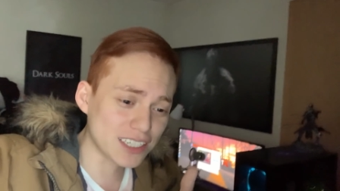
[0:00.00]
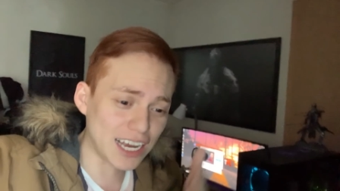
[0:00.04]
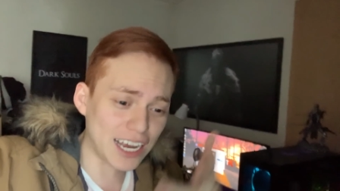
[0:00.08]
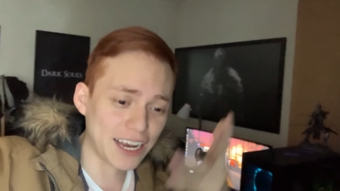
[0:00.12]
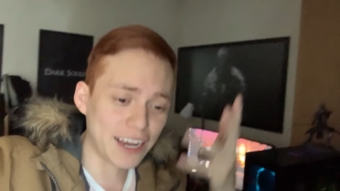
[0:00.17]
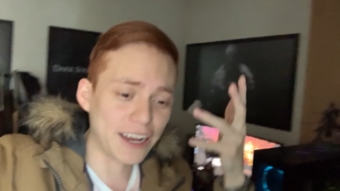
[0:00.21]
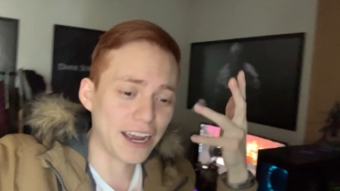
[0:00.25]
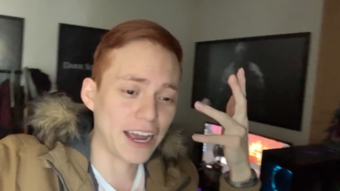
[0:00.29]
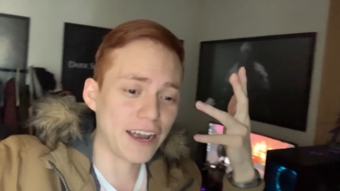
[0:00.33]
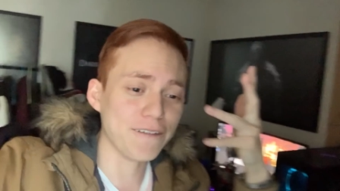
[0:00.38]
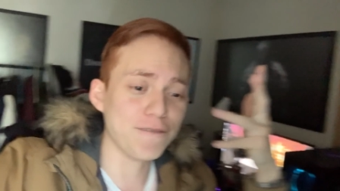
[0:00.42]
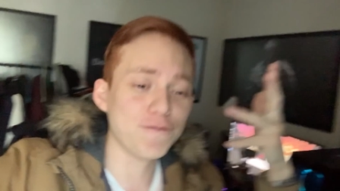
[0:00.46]

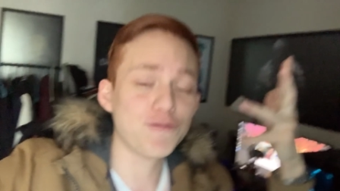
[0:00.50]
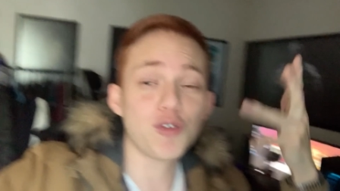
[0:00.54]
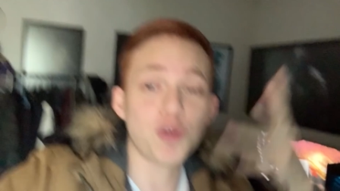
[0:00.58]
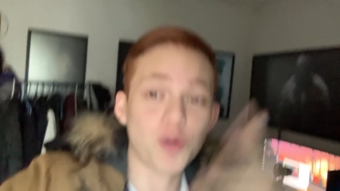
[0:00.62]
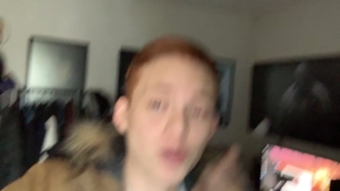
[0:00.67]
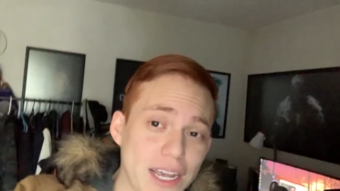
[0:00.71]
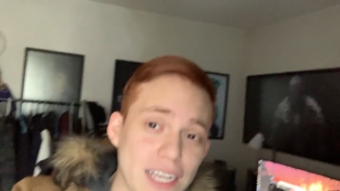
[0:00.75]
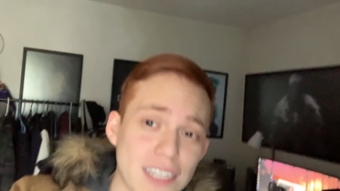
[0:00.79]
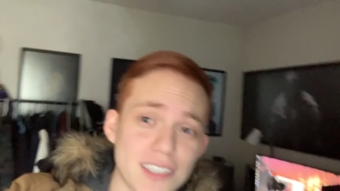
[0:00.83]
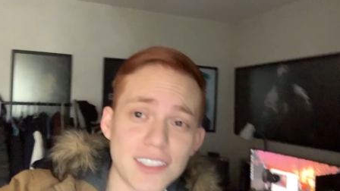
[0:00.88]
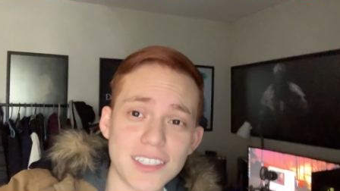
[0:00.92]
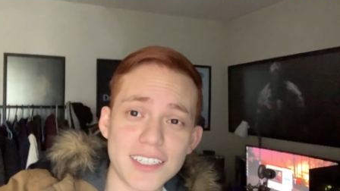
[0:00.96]
a,
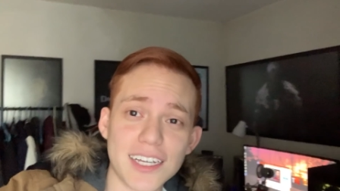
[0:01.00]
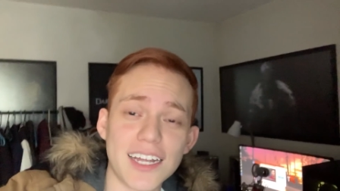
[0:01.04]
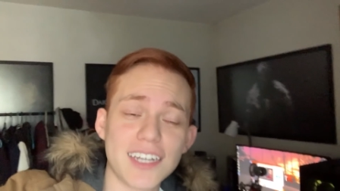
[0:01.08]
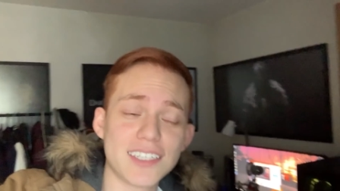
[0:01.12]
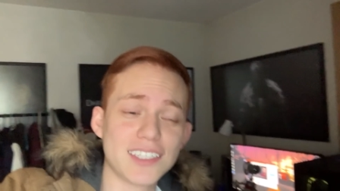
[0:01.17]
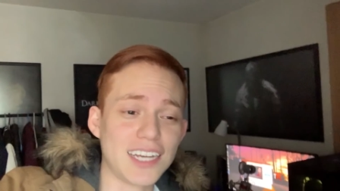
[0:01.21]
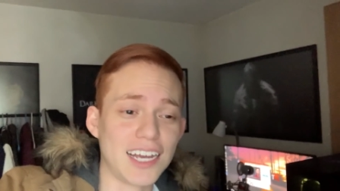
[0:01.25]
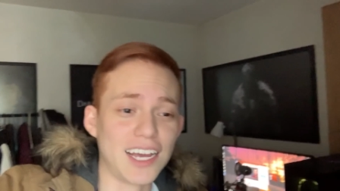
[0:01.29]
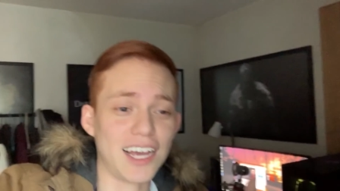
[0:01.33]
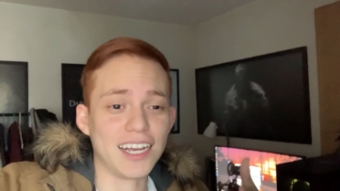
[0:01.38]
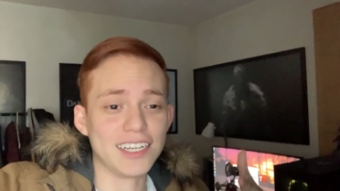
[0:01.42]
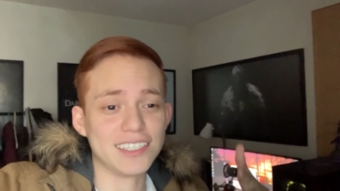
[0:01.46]

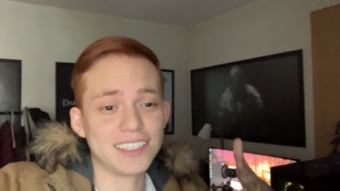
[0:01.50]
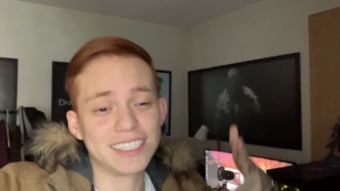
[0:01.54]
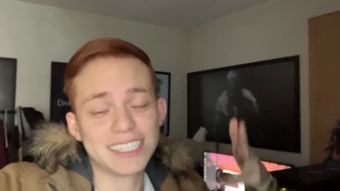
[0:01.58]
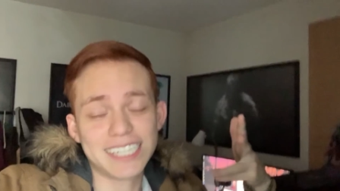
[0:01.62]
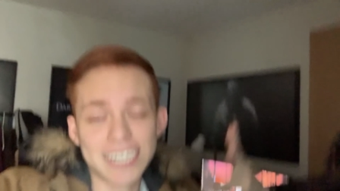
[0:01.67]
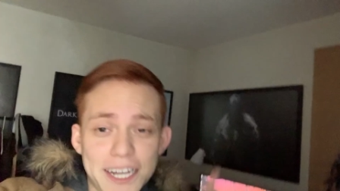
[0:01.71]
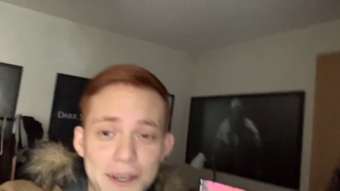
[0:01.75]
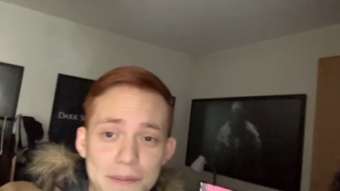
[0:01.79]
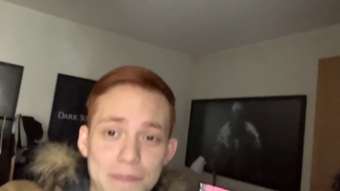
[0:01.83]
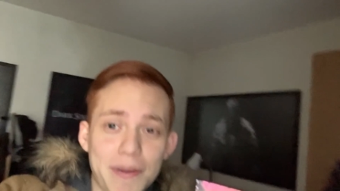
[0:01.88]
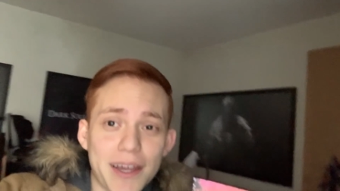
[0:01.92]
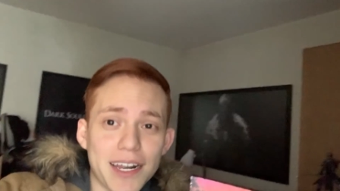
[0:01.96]
influencers, a
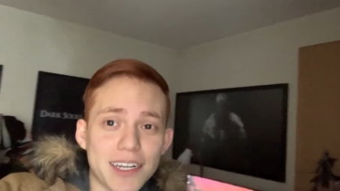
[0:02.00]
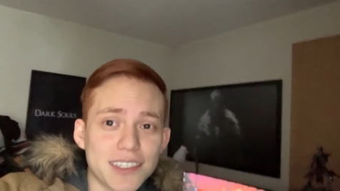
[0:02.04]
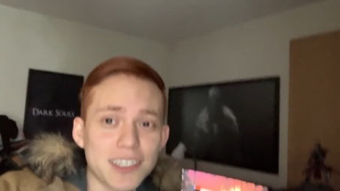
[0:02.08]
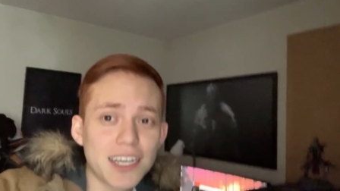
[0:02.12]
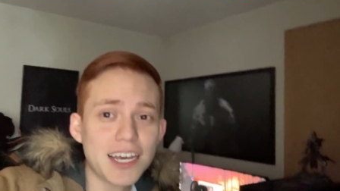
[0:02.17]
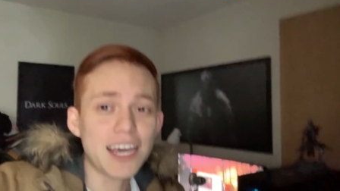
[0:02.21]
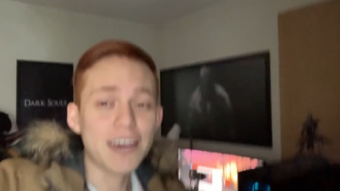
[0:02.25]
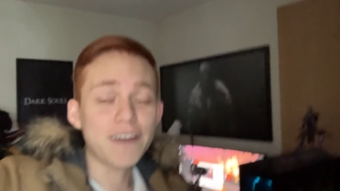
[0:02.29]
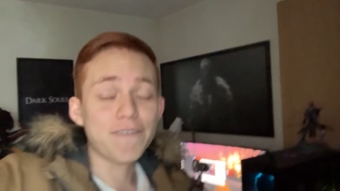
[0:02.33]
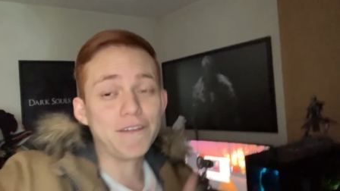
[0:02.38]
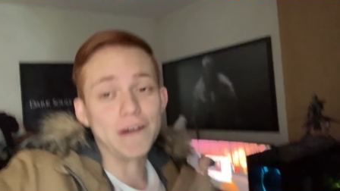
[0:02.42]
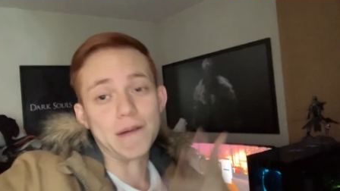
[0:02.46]
streamers
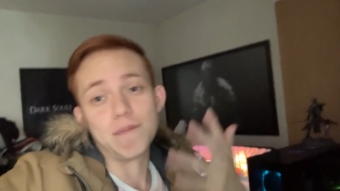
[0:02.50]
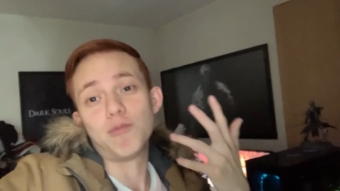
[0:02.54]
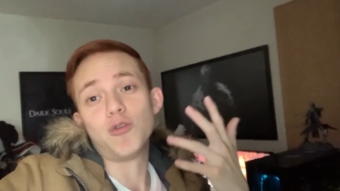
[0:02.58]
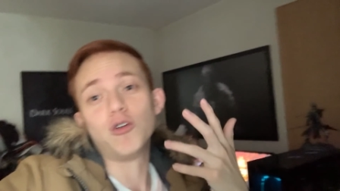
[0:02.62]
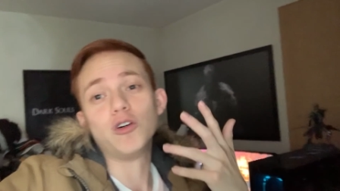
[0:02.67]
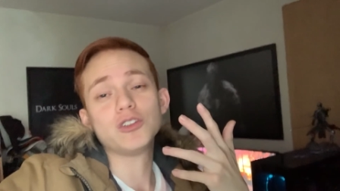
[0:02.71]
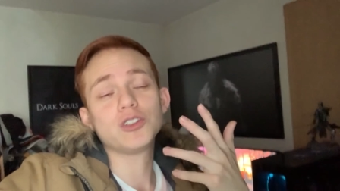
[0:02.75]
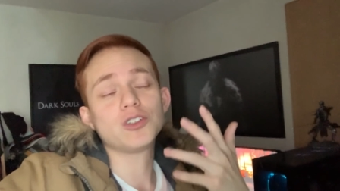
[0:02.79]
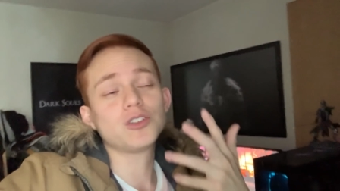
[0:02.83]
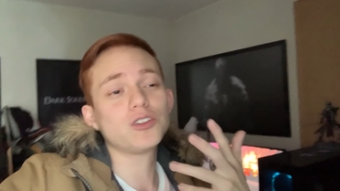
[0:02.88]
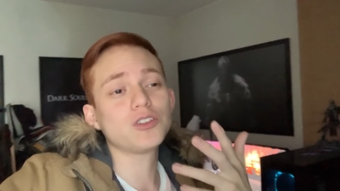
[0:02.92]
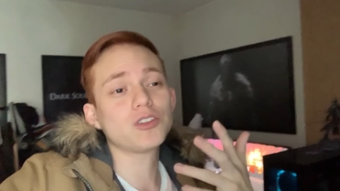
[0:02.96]

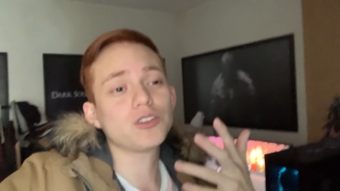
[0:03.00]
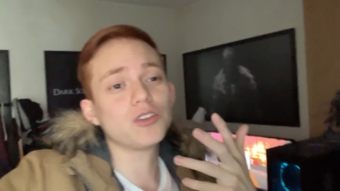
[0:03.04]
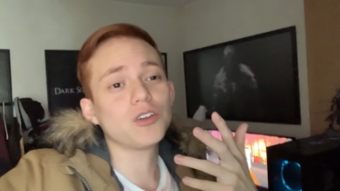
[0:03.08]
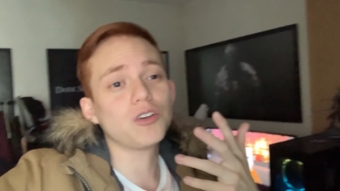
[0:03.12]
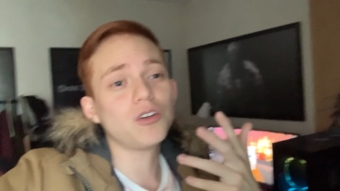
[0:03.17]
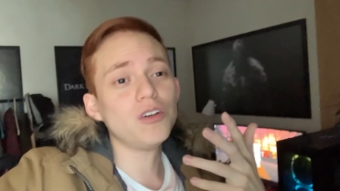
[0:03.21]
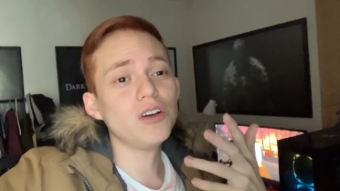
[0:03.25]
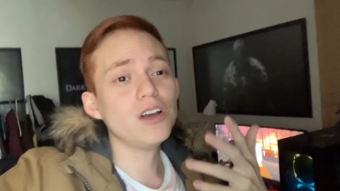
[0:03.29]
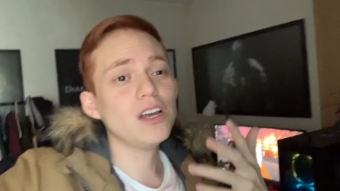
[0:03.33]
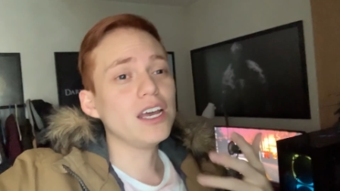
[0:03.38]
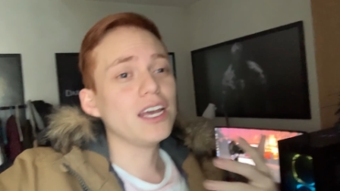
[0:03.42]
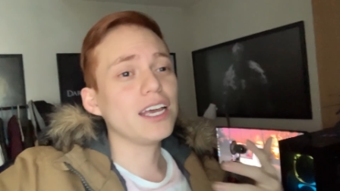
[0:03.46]
famosos,
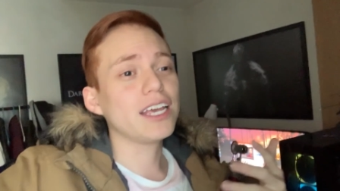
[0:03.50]
¿no?